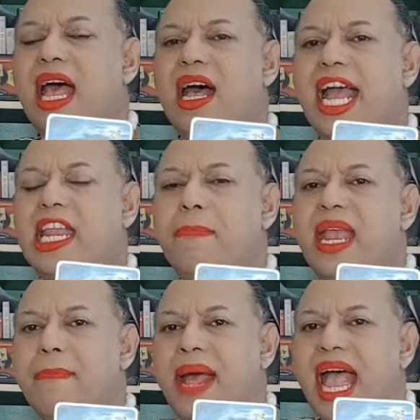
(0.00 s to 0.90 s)
เอออันนี้เป็
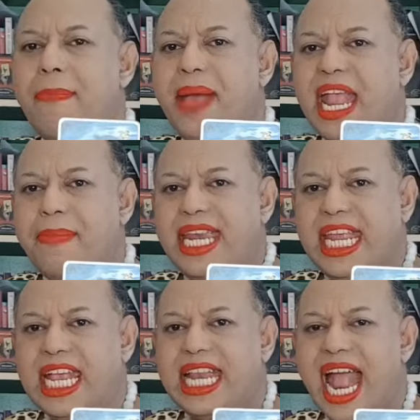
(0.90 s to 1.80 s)
นพระอภัยบ
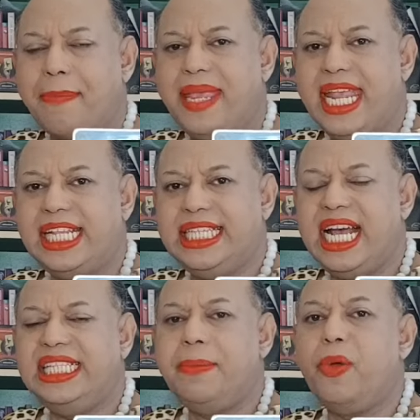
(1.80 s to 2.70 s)
ณีกระดังผีเสื้
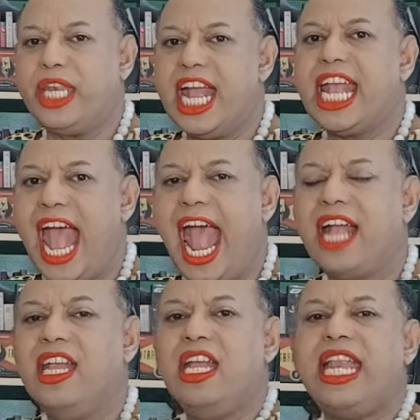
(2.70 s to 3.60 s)
อสมุดนะคะ
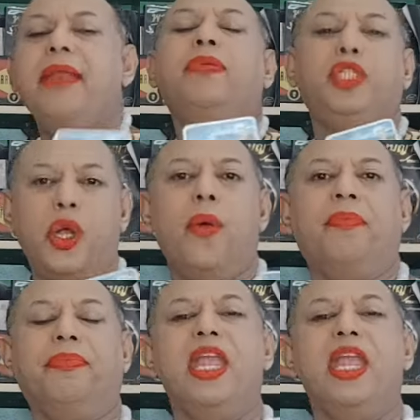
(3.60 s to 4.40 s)
ท่านผู้ชม